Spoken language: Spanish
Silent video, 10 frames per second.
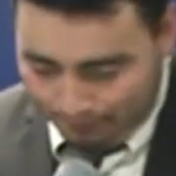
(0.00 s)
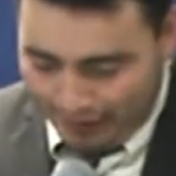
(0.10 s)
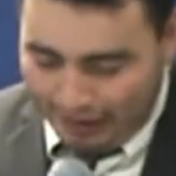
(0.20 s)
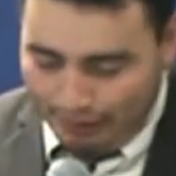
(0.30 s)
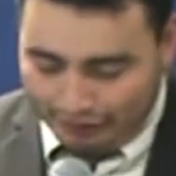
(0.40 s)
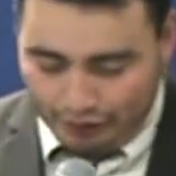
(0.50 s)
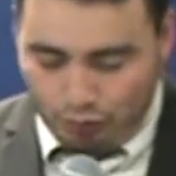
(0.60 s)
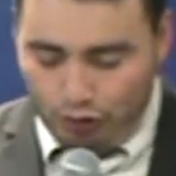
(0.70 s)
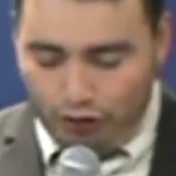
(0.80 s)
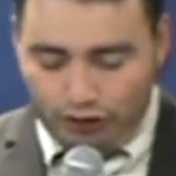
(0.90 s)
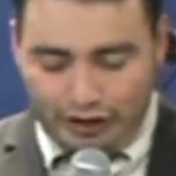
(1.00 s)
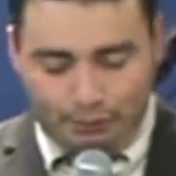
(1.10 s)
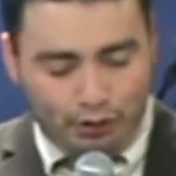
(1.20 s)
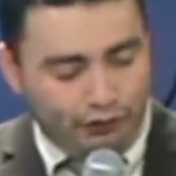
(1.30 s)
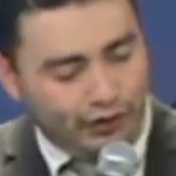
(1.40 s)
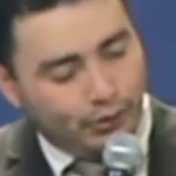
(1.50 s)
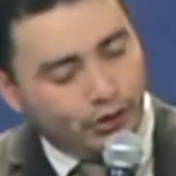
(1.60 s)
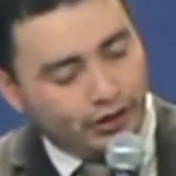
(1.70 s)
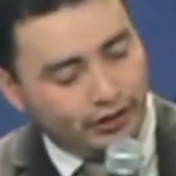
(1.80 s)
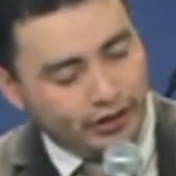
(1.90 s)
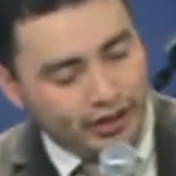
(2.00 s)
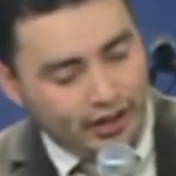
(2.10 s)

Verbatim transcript: Vaya al versículo 12, por favor,